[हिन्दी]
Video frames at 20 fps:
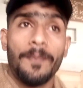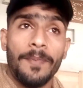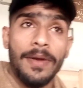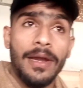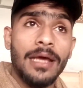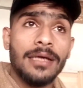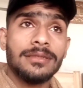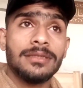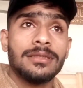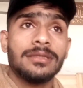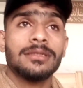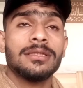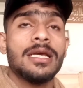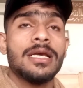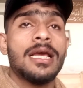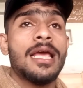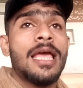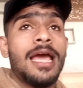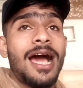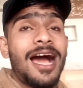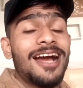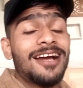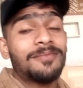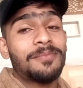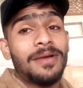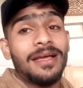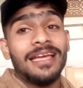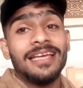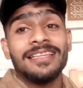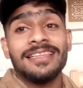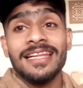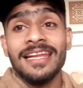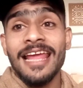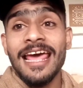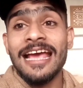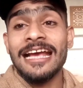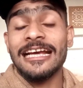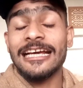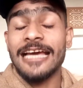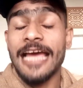प्लस अगर इतना
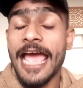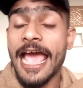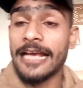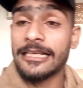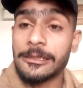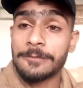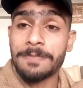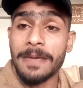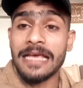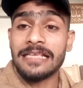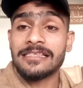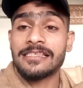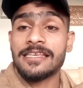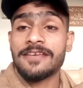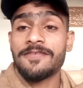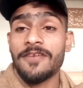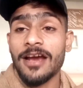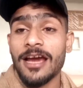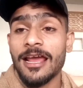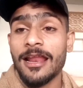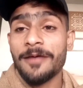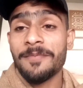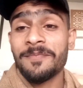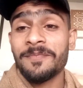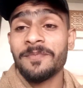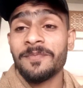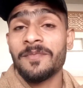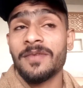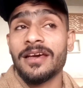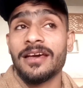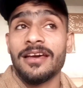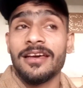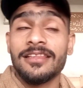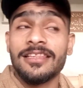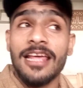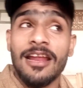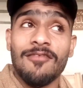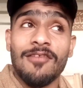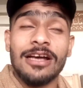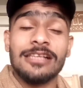एक्सपेंसिव अगर हम
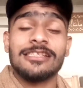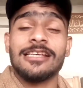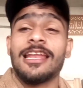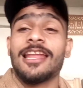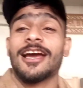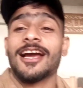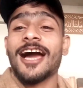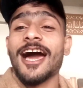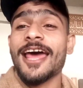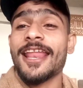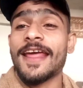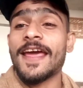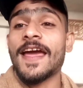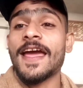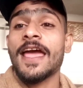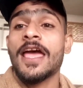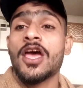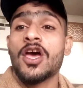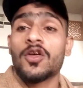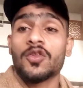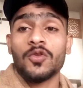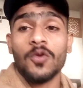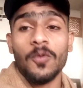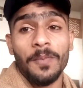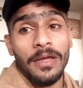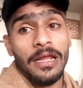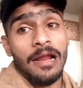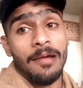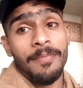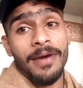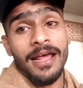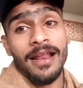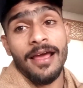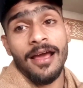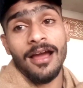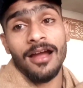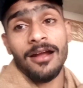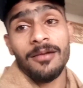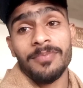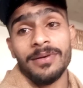दरवाज़ा लगा रहे हैं तो फिर हमारा
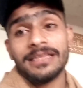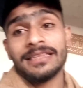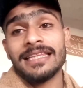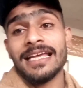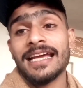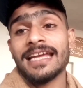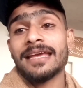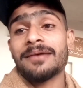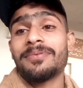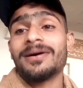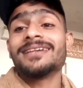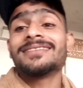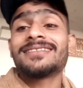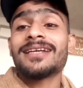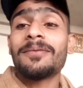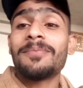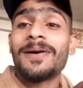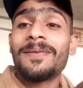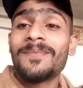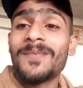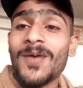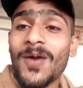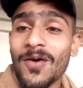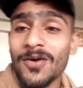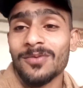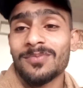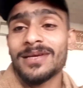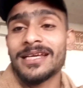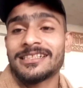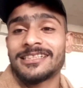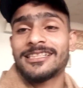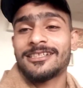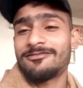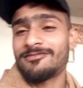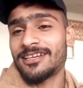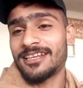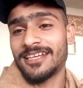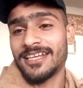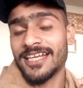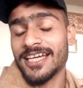हक बनता है कि भाई साहब हम लॉक भी अच्छे
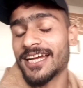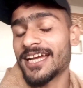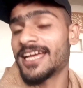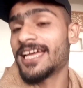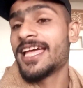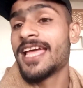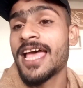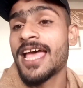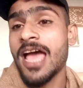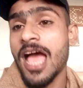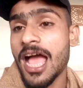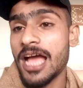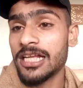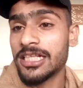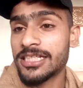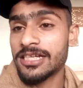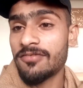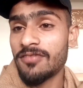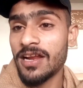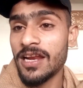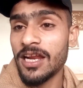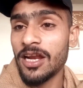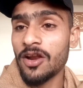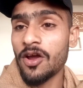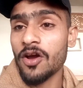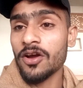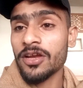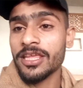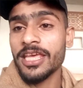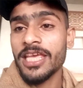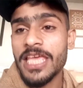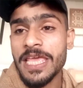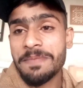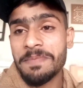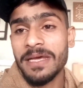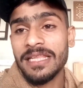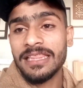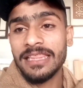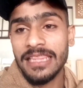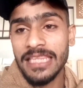वाला लगाएं अच्छे वाले लॉक की
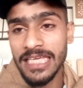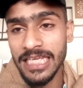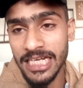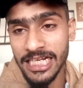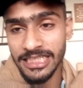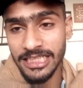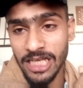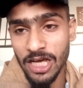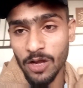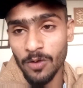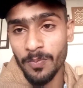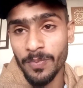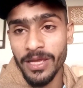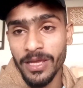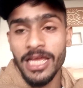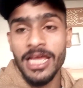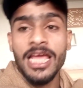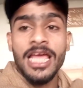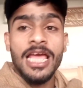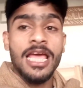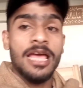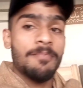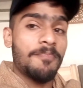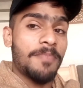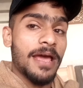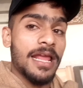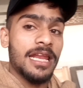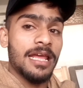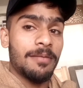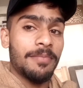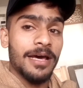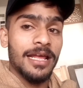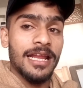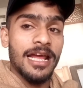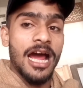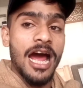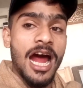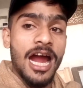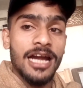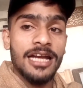कीमत तीन हज़ार रुपये पहले हमारे
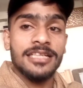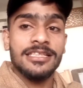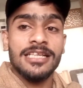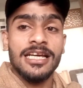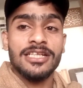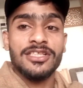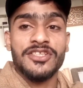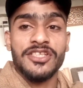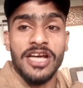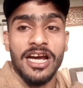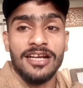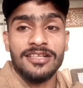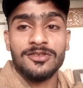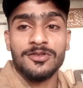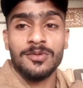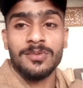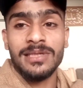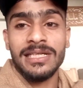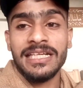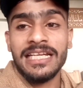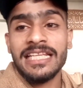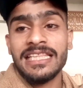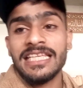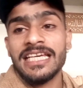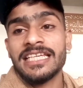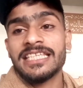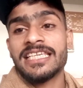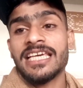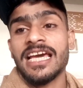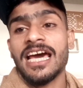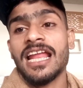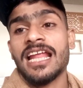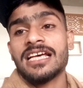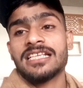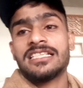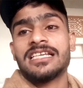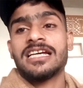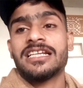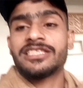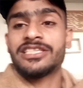आठ हज़ार चार सौ बन रहे थे ग्यारह
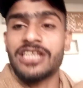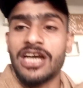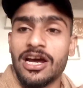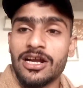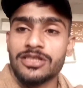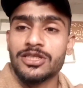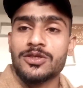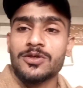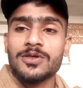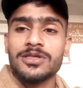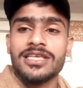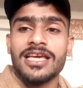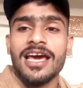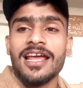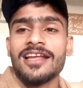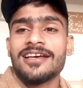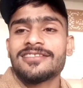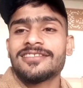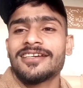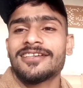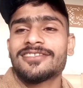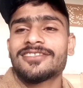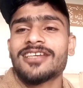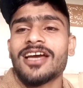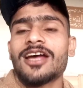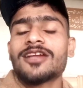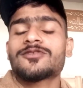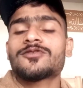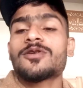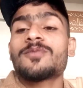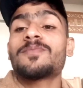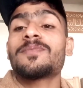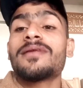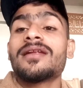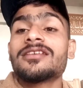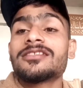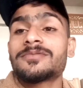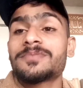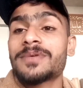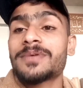हज़ार चार सौ ग्यारह हज़ार चार सौ
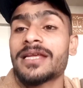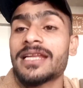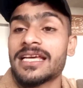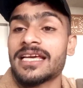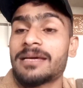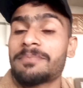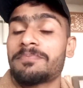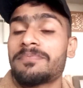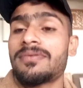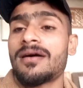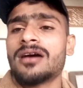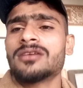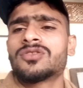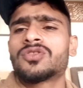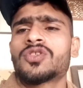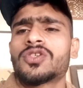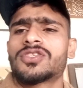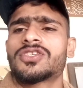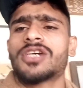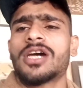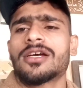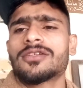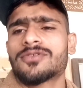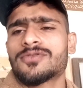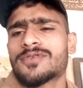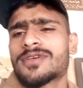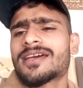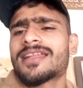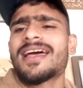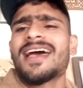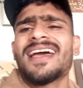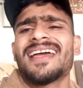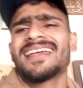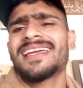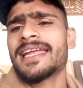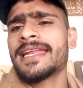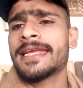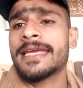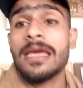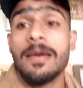प्लस फिर पाँच सौ चार सौ किराया
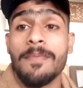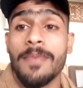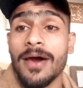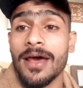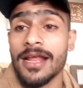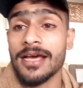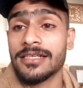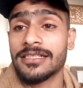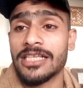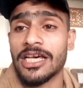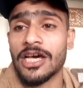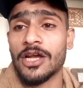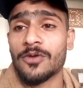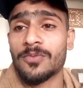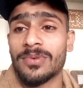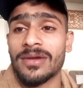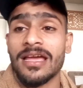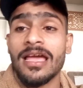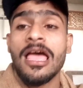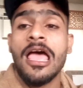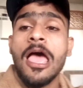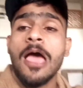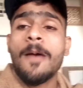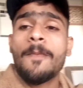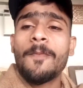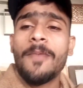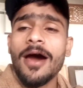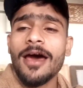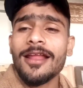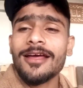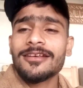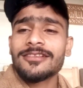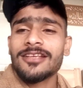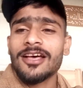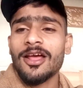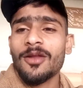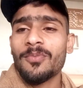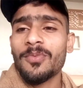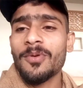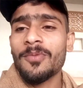यानी कि बारह हज़ार रुपये बारह
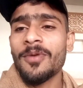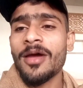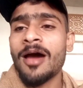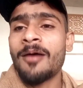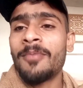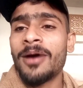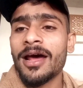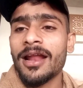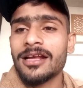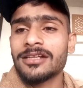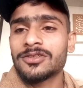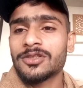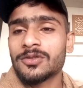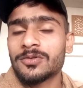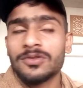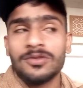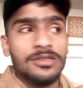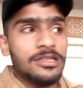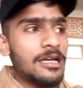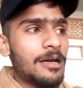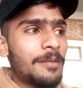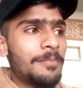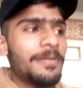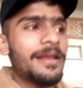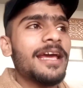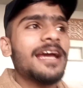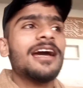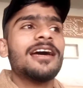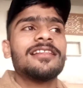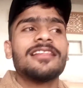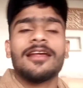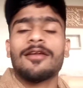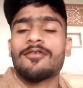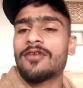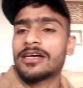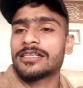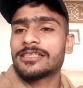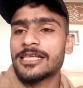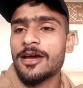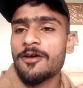हज़ार रुपये में हमारा जो कमरे का
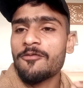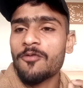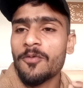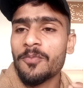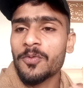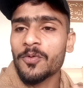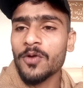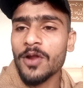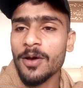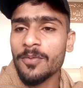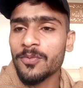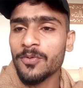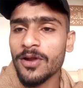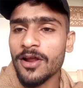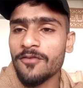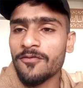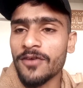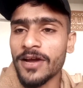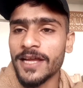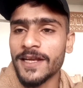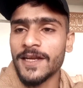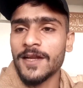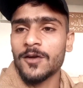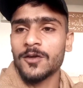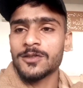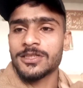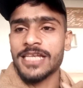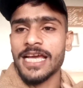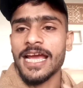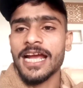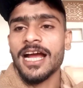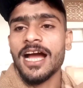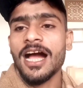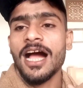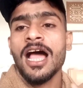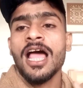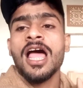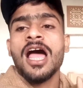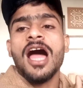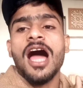दरवाज़ा है वो पूरा पूरा फाइनल हो
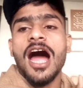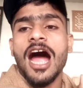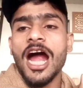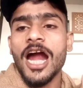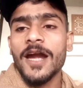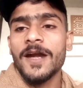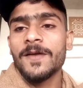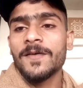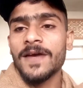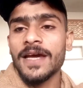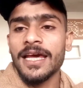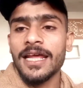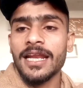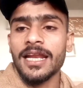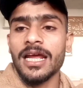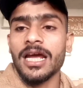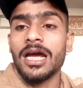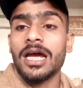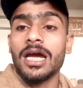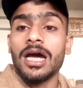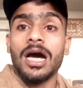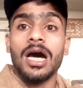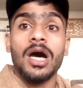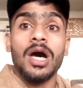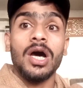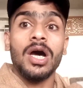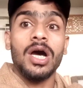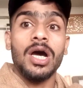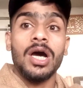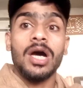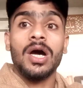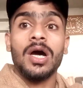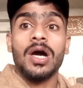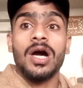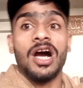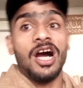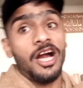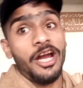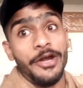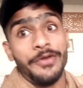जाएगा हार्डवेयर
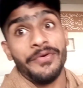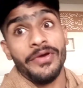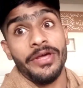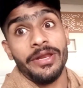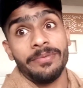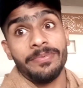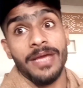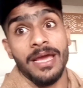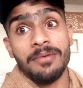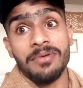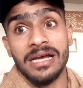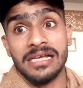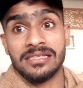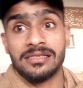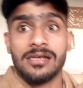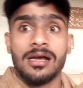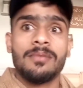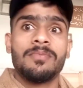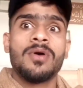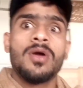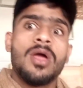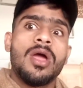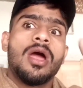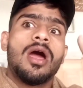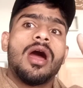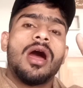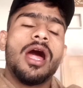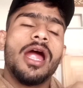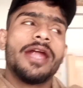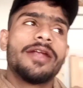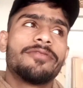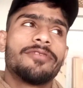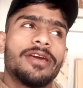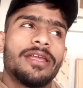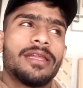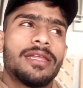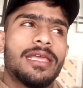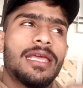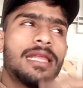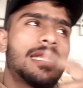हाँ हार्डवेयर भी है भाई साहब
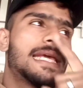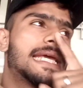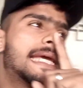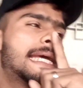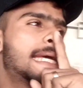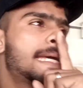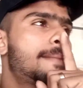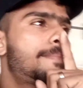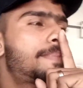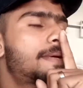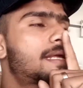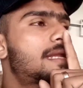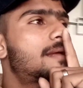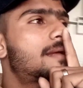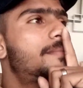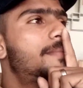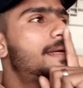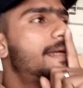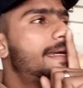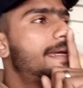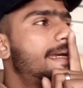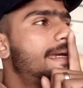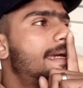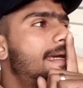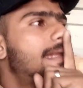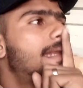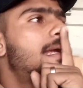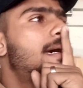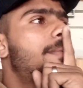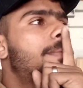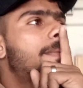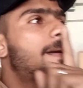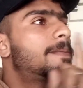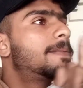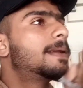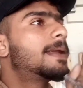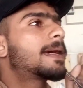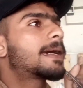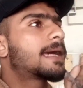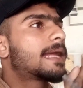हार्डवेयर के लिए फिर हमें लाभ का
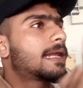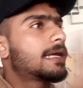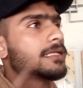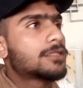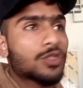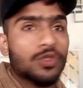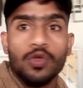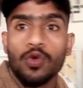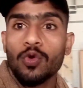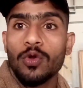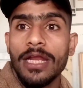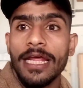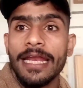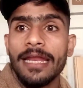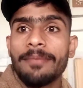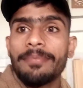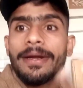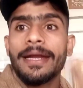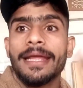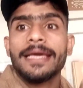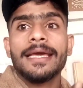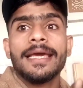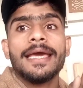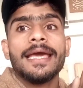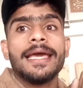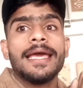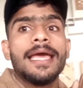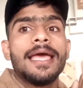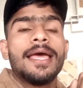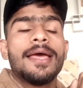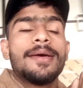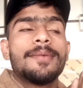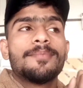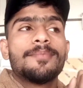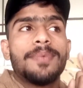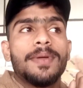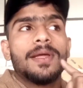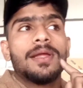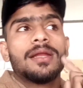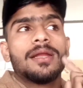भला करे स्क्रू लेने पड़ेंगे
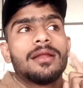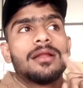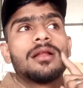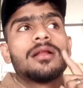फिर